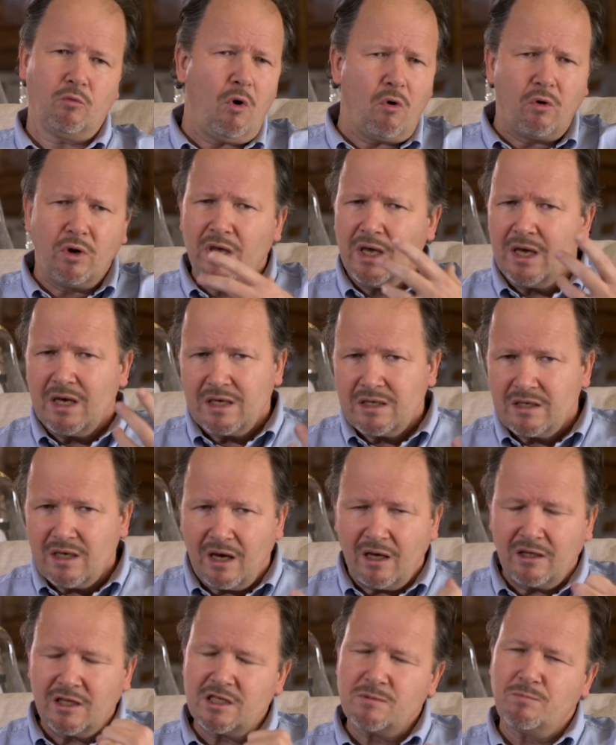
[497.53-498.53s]
Bon, il y
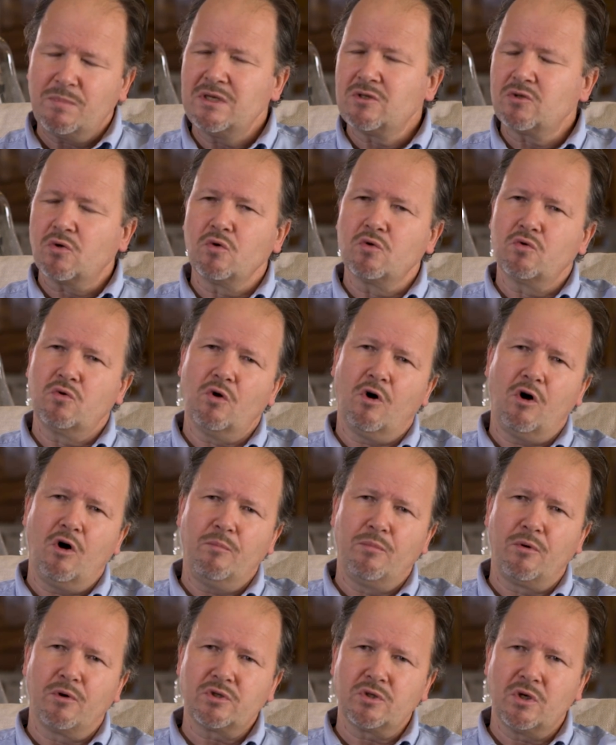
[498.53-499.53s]
a un aspect structurant
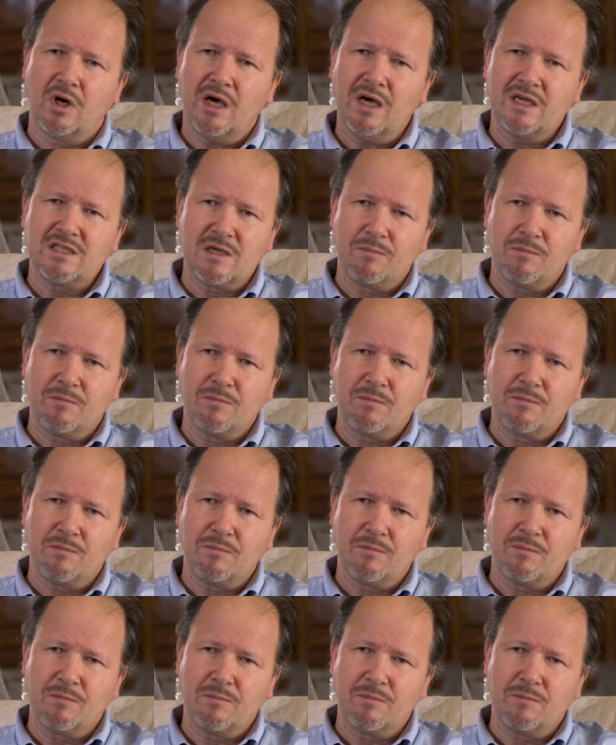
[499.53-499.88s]
pour cela, et